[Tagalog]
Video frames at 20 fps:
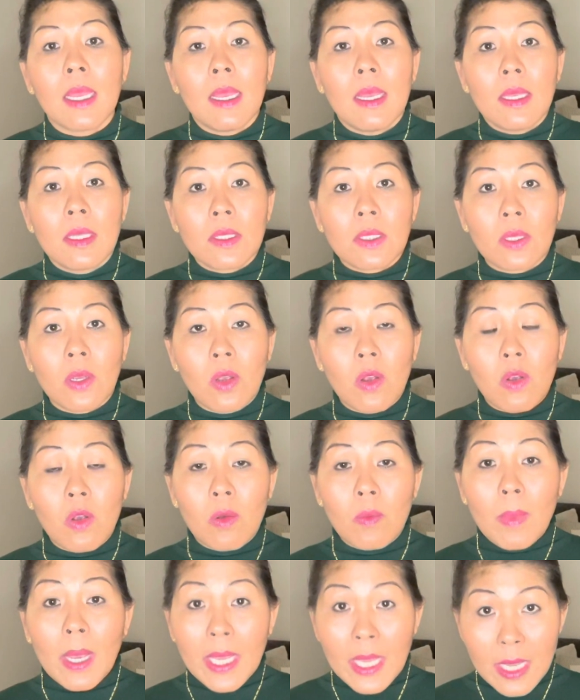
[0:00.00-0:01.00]
So,
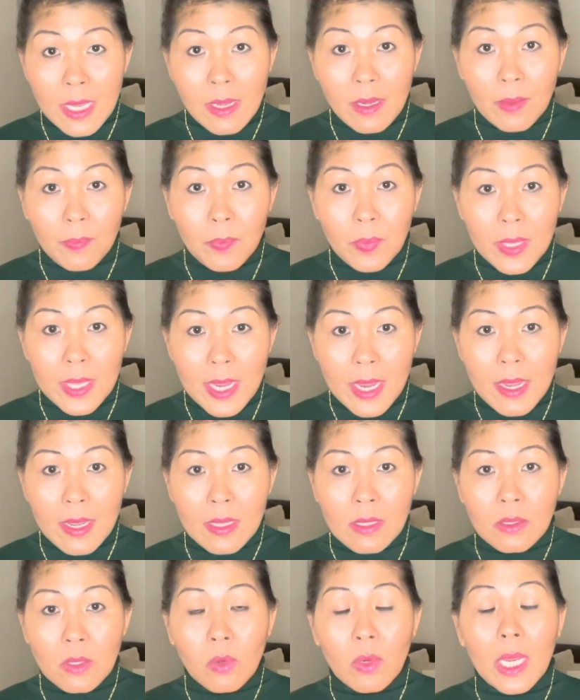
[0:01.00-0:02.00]
mahirap
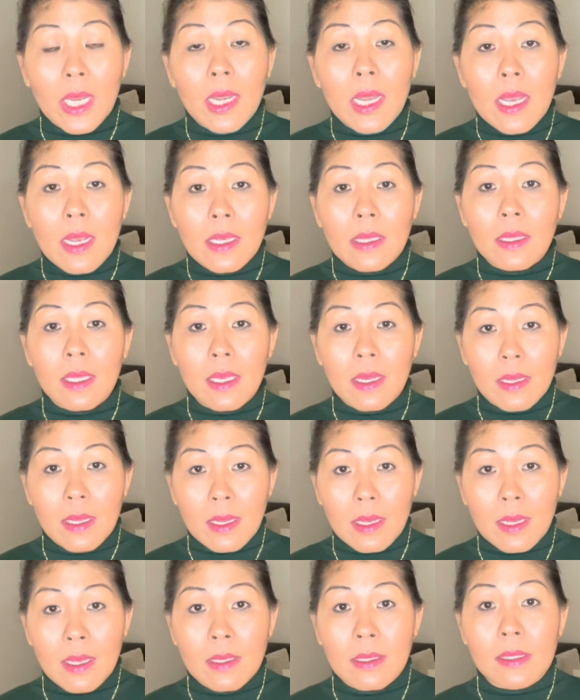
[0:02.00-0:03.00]
'yan. So, kailangan
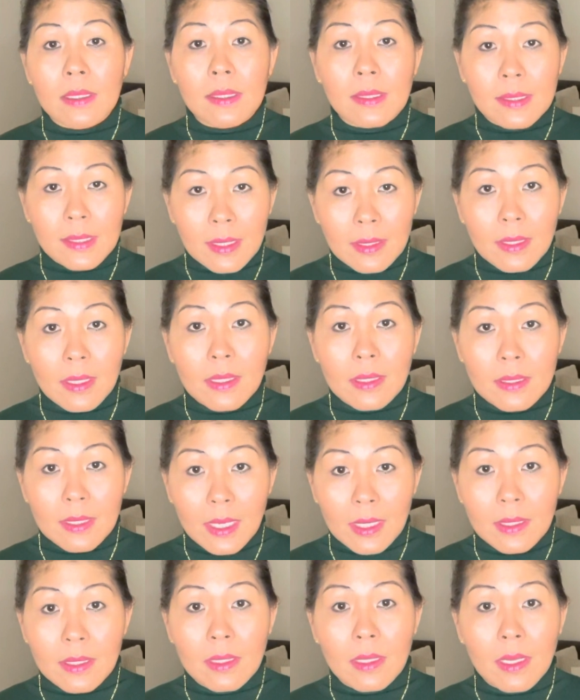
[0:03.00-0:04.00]
talaga set
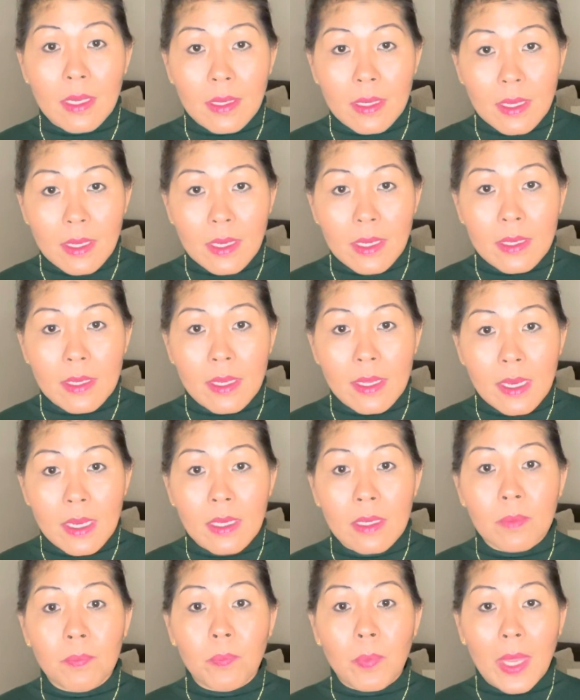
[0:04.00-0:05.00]
aside talaga
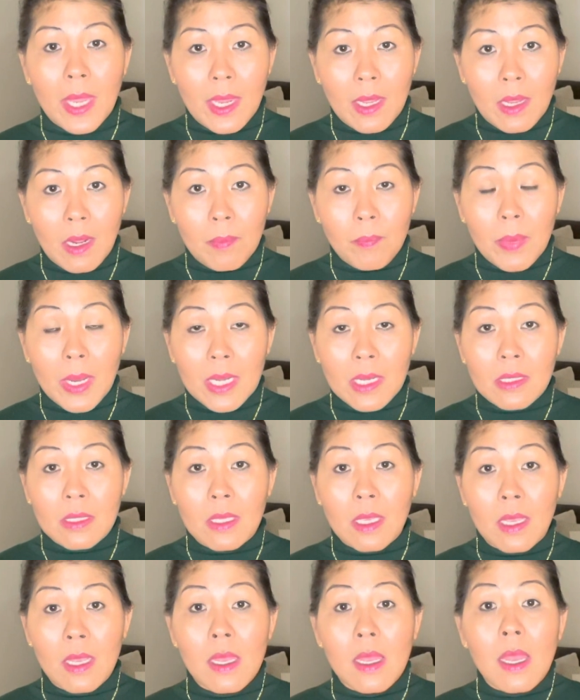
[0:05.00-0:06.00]
ng pera para
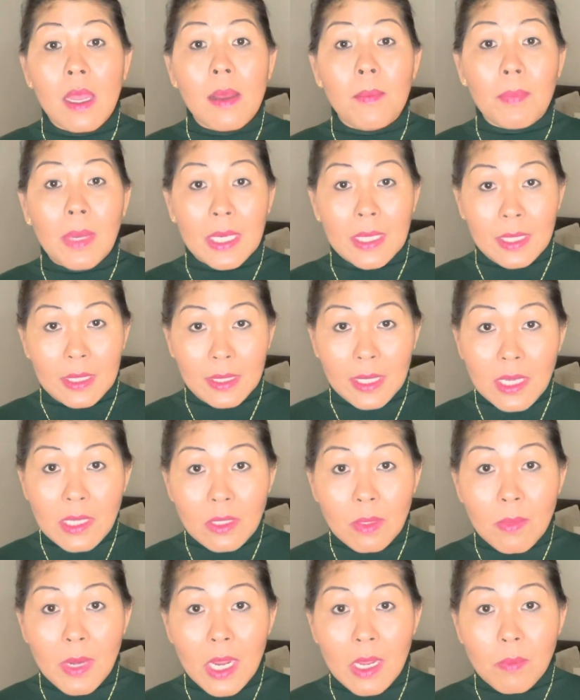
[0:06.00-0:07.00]
sa pagdating
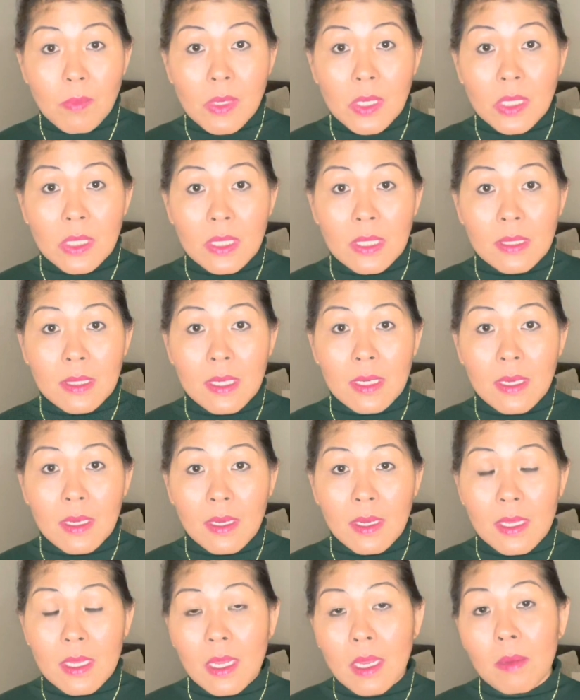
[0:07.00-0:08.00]
sa mga emergency ng
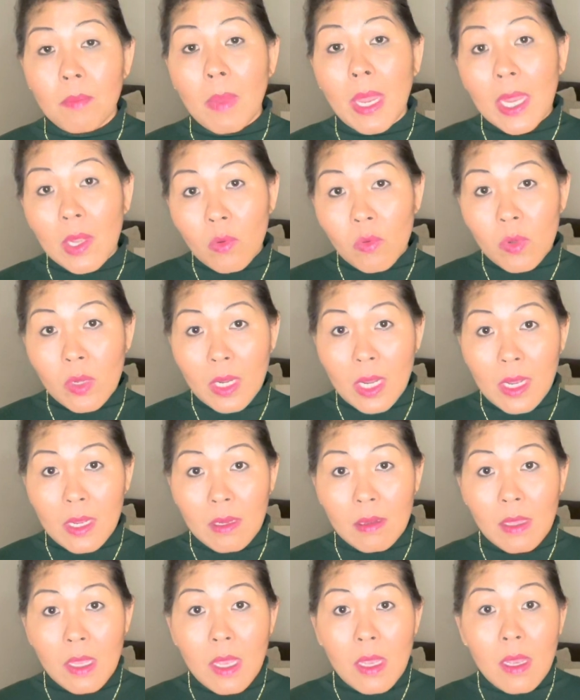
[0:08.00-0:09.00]
ganyan, mayroon
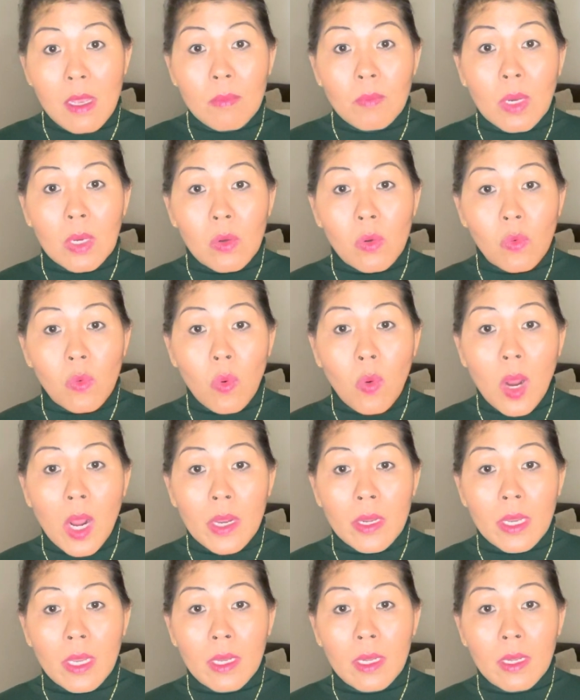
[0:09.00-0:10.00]
kang
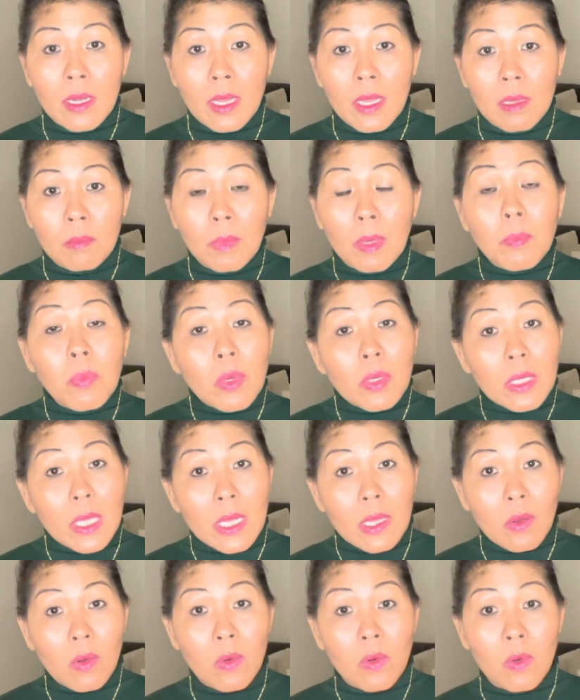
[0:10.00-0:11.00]
makukuhanan dahil
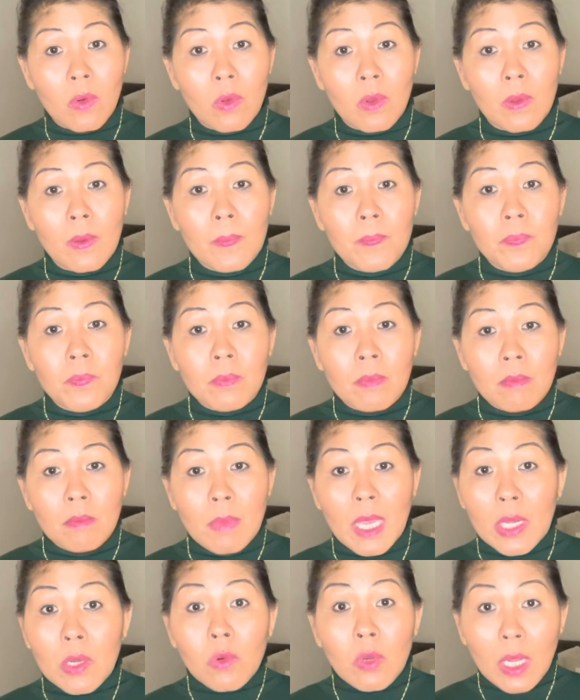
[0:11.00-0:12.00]
mabuti kung
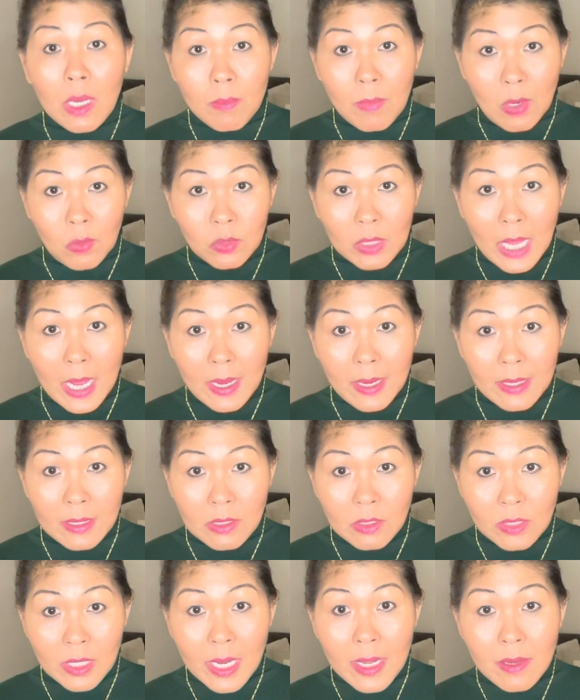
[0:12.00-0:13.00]
mayroon kang
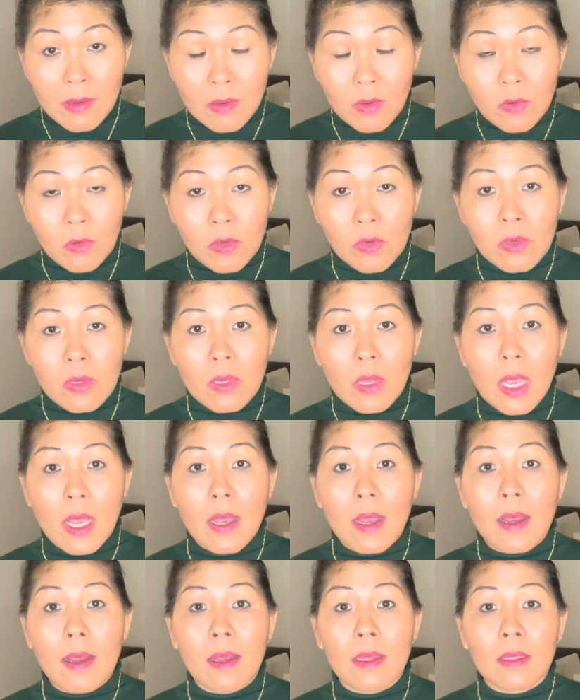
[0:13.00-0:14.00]
mautangan dyan, no?
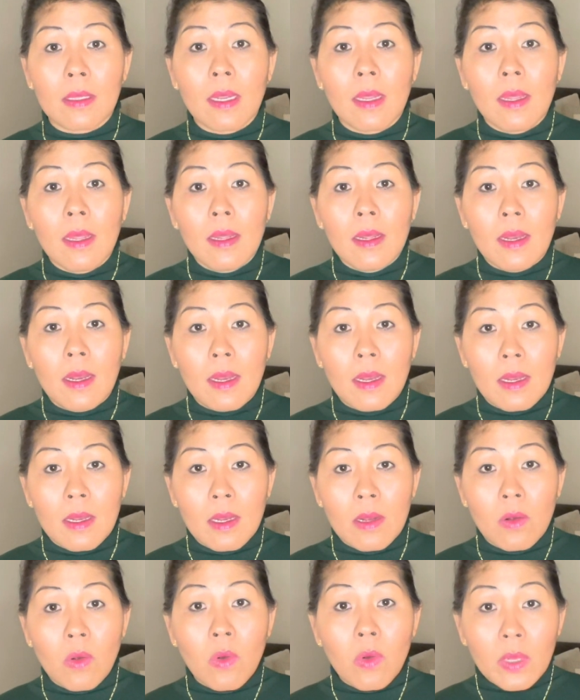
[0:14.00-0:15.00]
At uh,
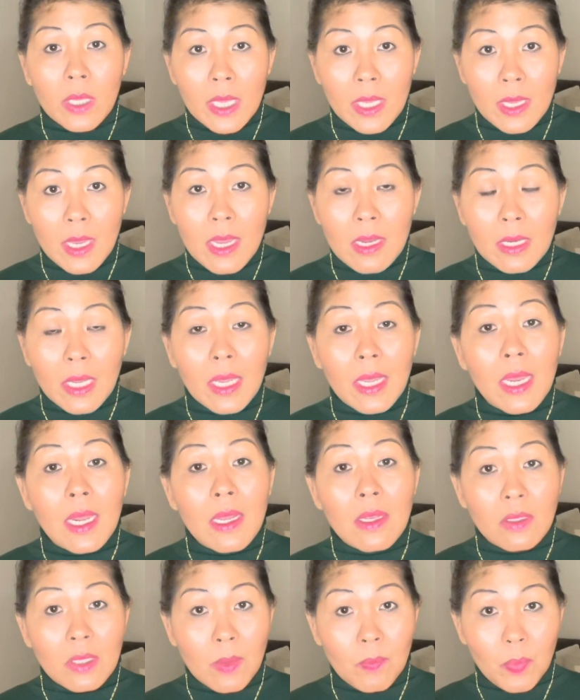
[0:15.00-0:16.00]
okay yan. Kaya
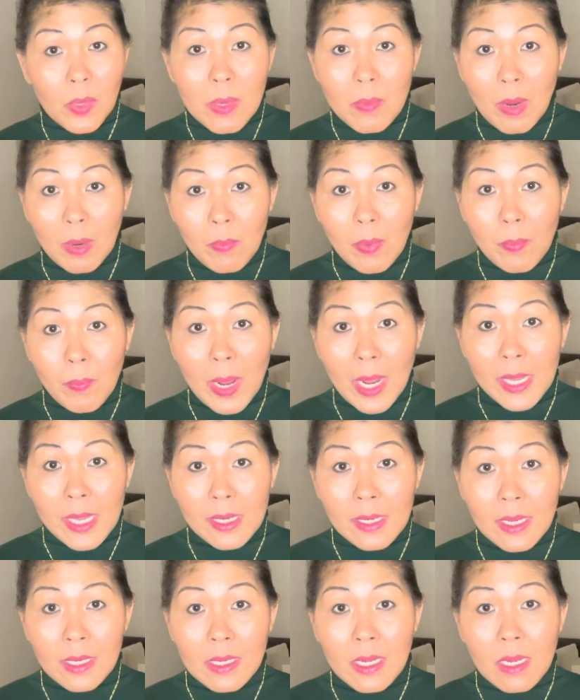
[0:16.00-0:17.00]
lang, syempre, magbabayad
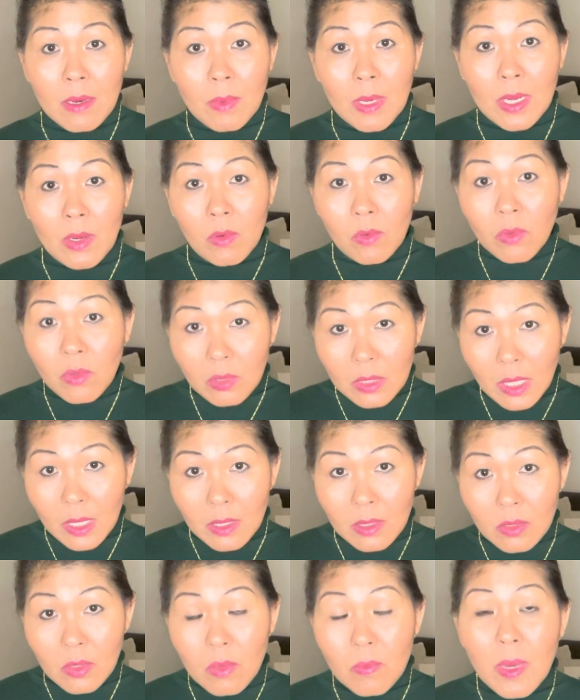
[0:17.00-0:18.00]
ka din naman ng utang.
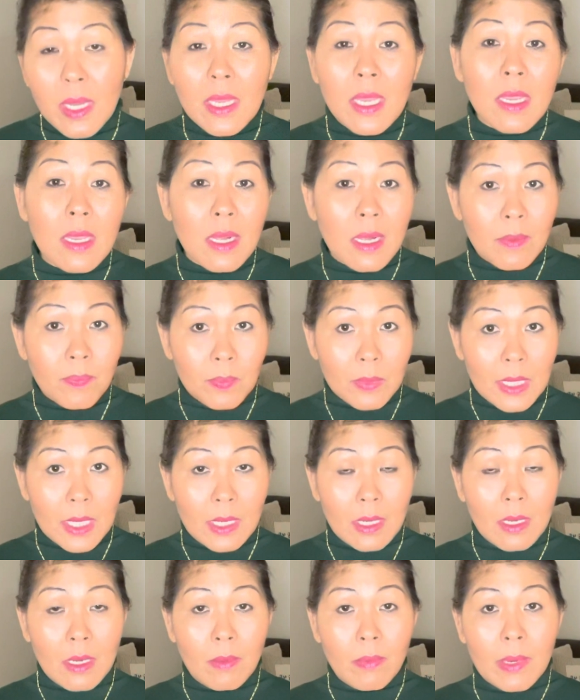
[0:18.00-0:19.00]
So, mahirap
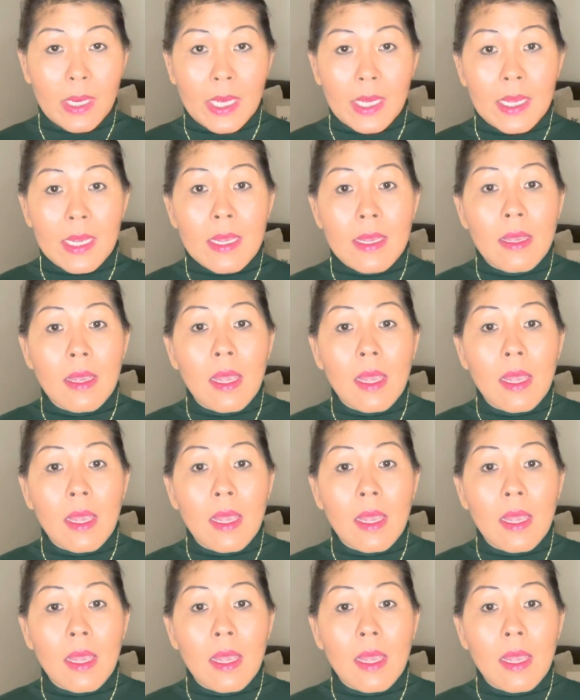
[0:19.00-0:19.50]
din, di ba?